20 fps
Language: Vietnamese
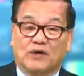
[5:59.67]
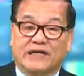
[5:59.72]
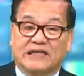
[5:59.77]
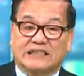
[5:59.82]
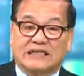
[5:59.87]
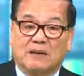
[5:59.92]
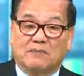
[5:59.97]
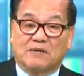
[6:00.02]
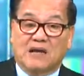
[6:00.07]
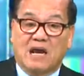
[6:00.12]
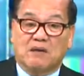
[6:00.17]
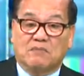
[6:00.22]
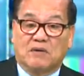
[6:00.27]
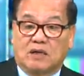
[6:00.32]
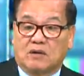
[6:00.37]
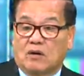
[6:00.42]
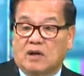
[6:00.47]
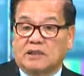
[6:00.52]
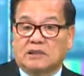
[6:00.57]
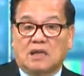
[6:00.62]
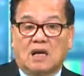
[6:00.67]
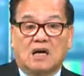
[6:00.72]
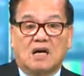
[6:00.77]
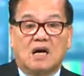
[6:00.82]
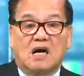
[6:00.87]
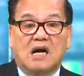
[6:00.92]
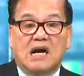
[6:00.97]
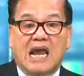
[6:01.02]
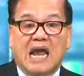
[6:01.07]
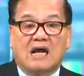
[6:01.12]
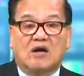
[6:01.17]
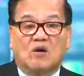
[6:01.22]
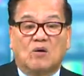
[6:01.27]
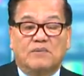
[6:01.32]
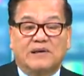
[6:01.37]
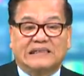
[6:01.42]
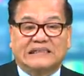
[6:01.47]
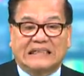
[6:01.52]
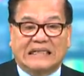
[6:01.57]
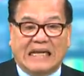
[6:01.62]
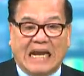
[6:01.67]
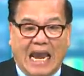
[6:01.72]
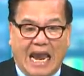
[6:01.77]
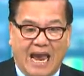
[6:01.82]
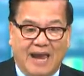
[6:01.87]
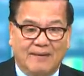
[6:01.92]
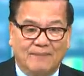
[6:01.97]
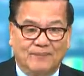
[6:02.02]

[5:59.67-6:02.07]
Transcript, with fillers: cái trạm gác mà nói ra ngơ ngác không biết gì cả.